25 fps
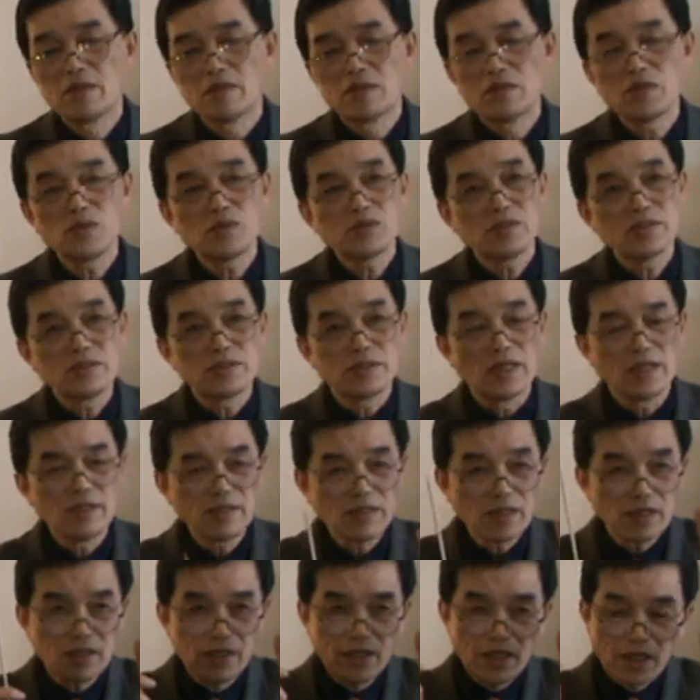就是人
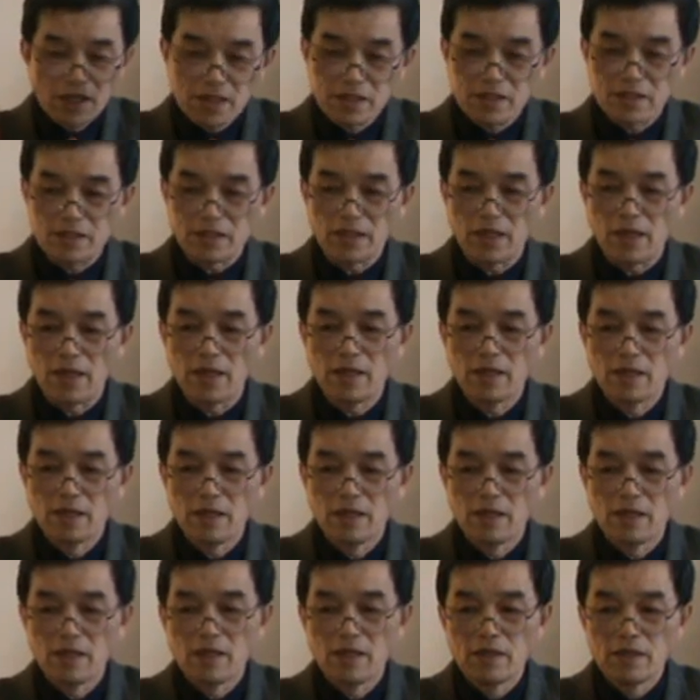的意识啊，
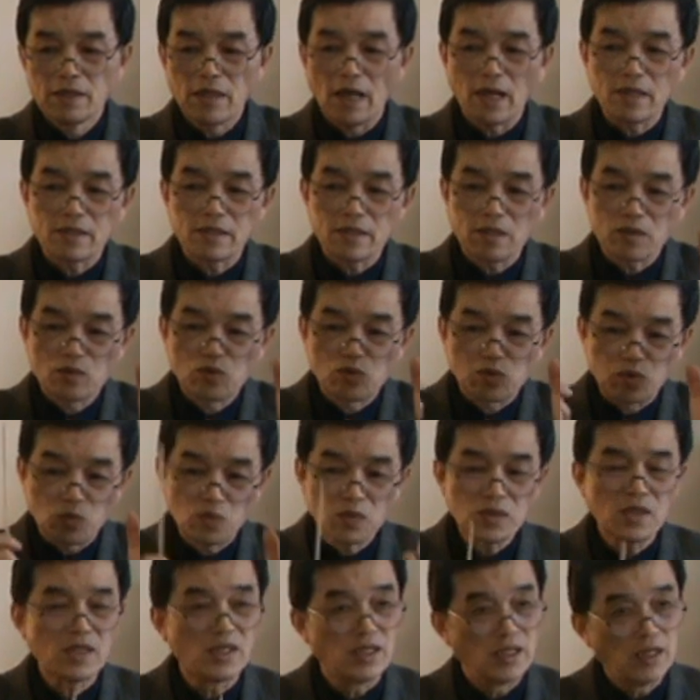它这个
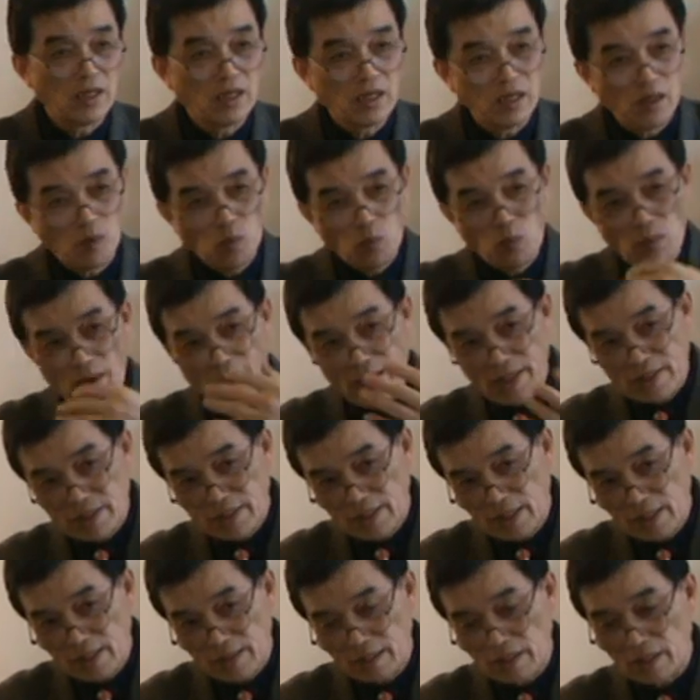主体和外
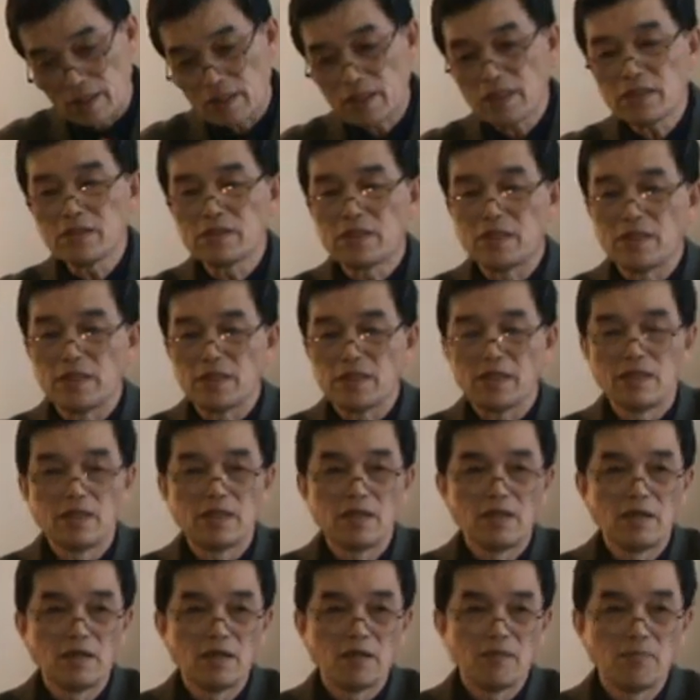在的客体
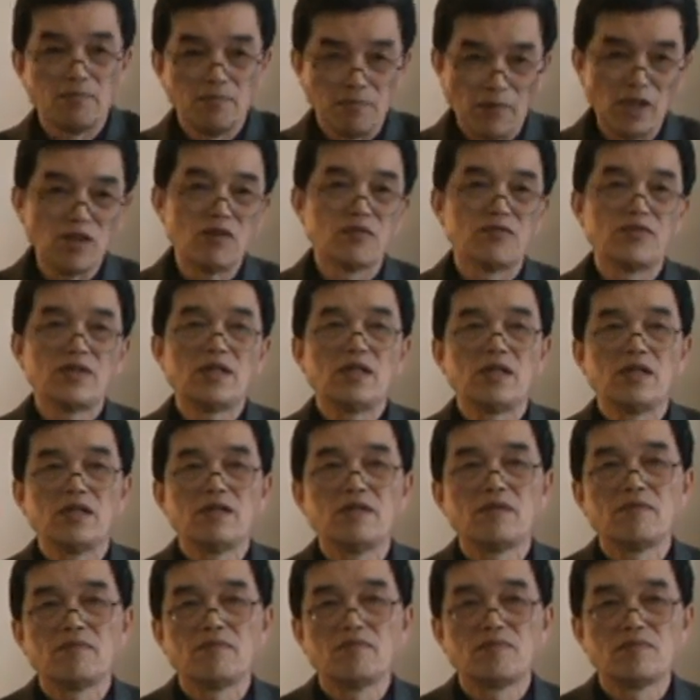没有分离，
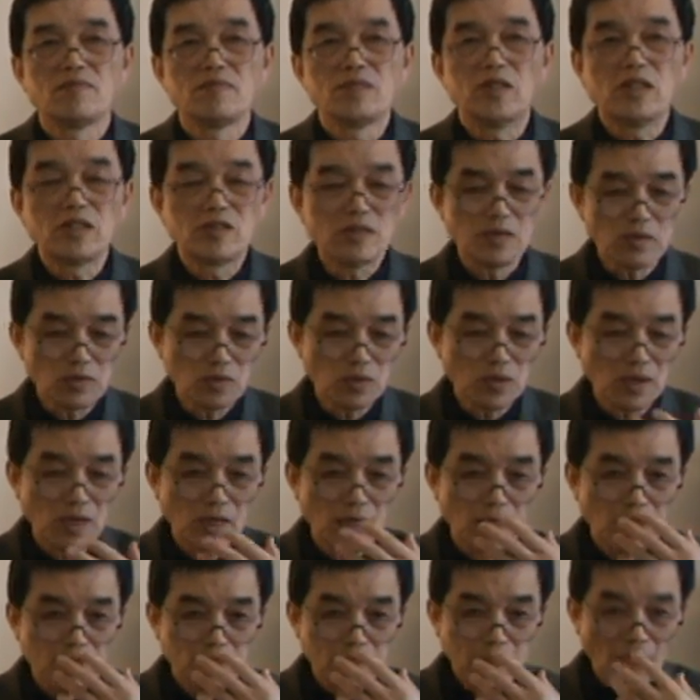也就是说，
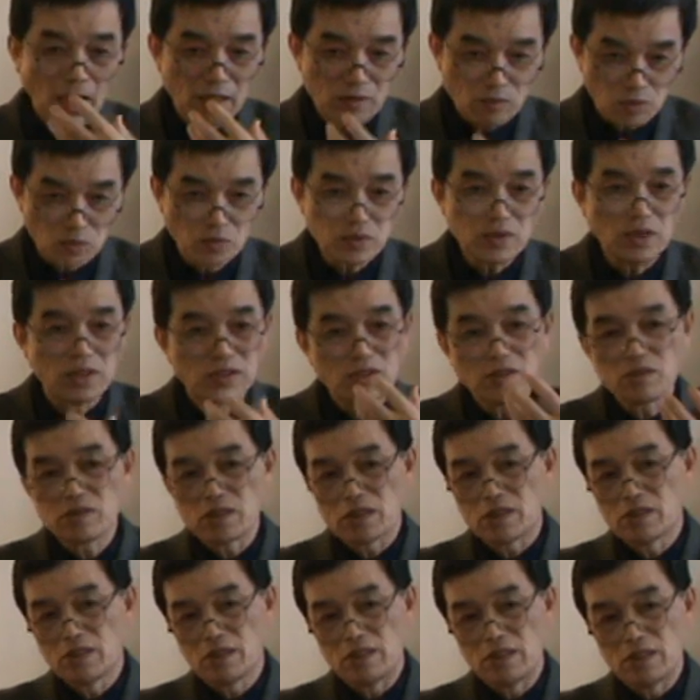它主体就是
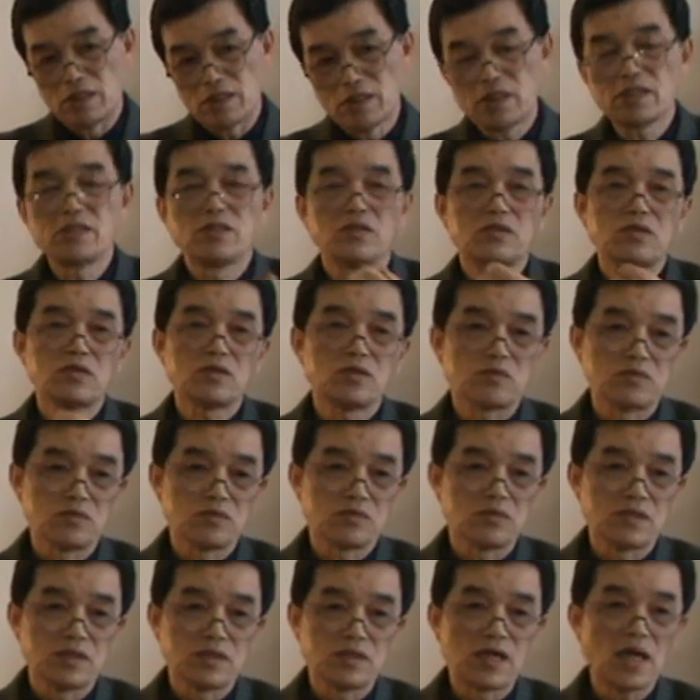客体，客体就是主
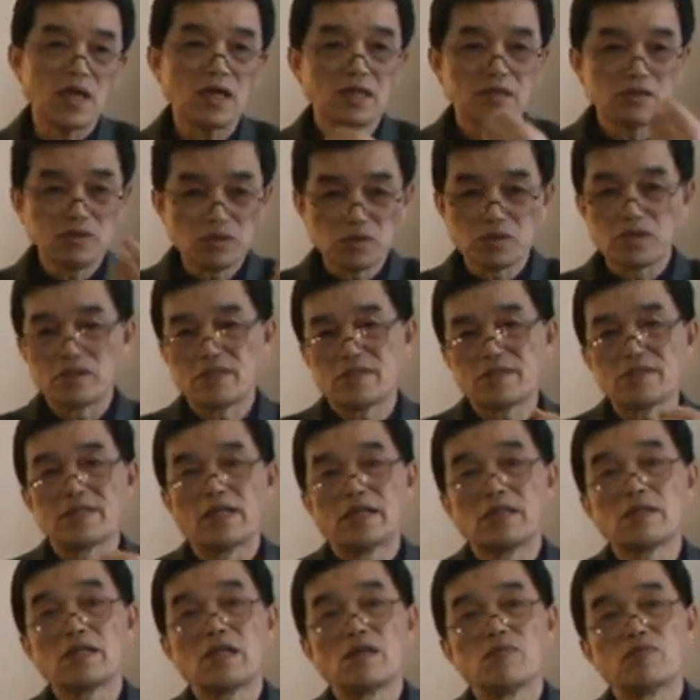体，它就是自
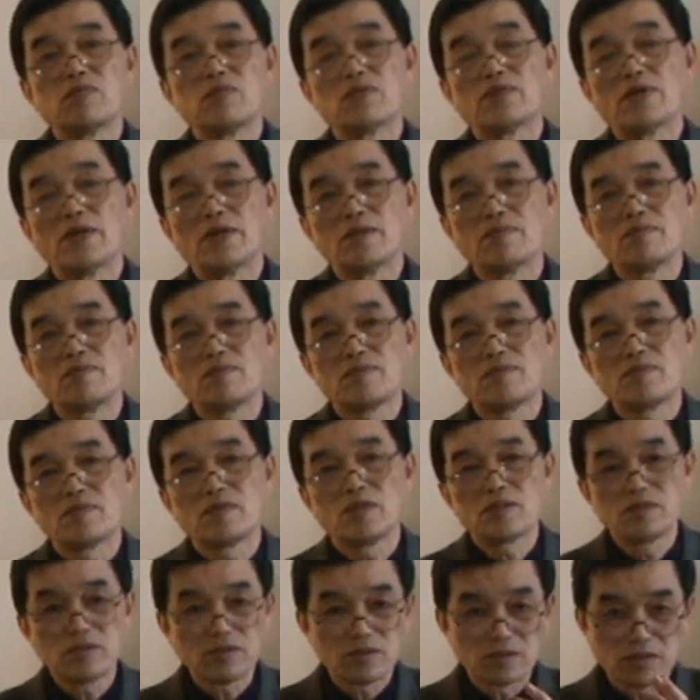然的一部分，
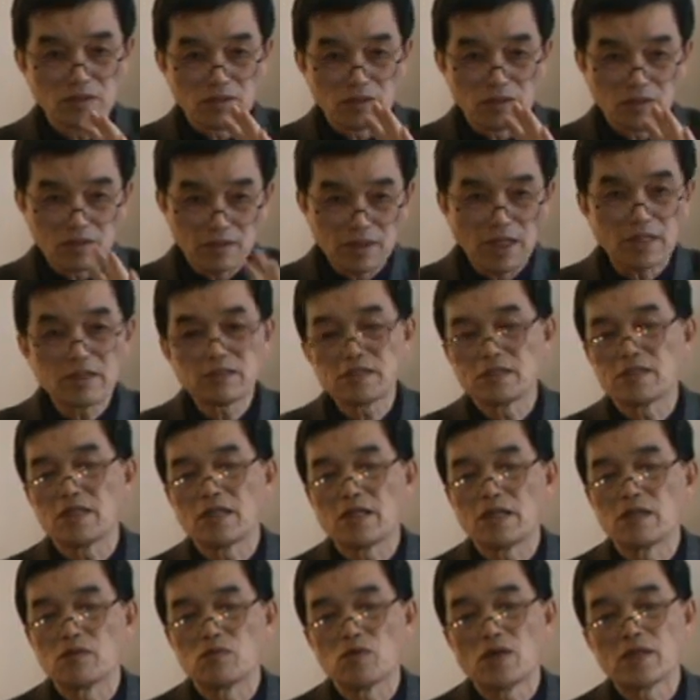这就是当时的
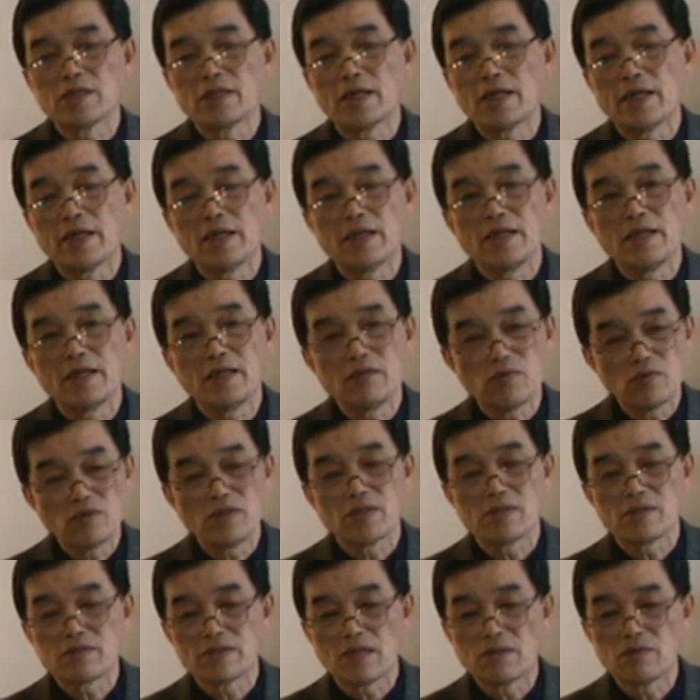一个状态。一岁
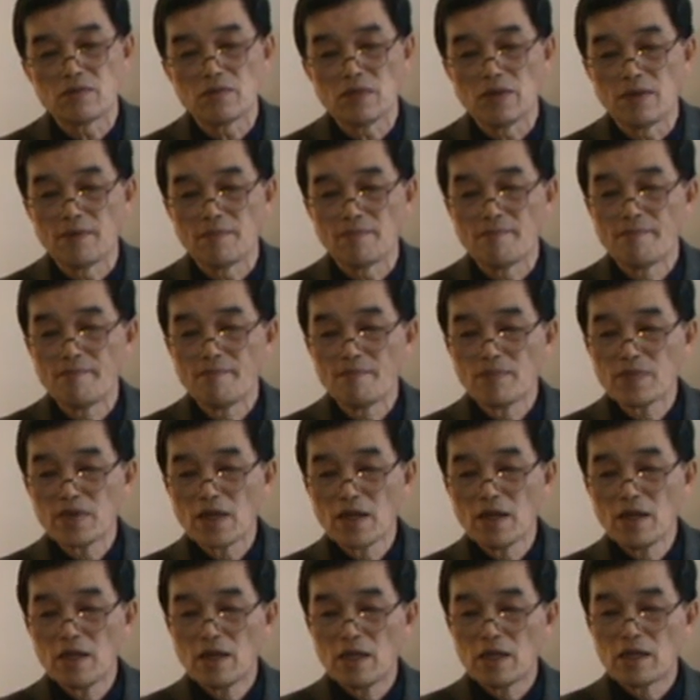到三岁，
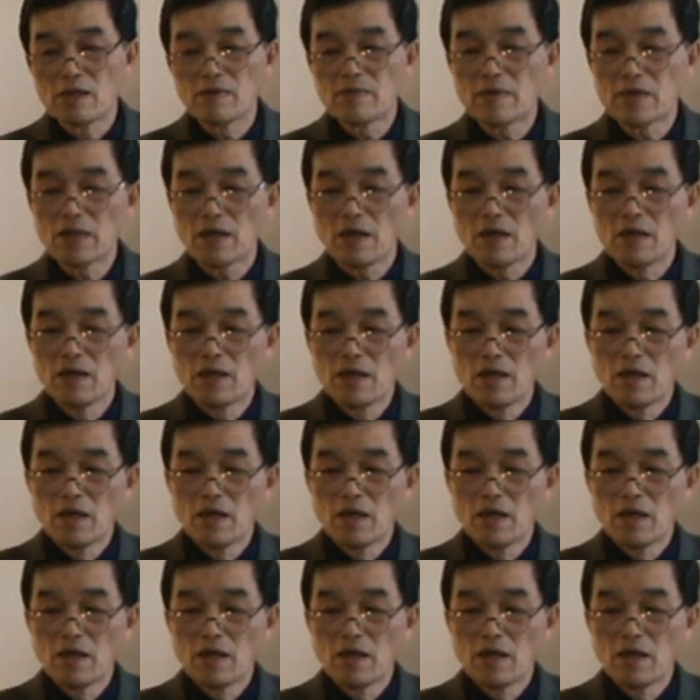那么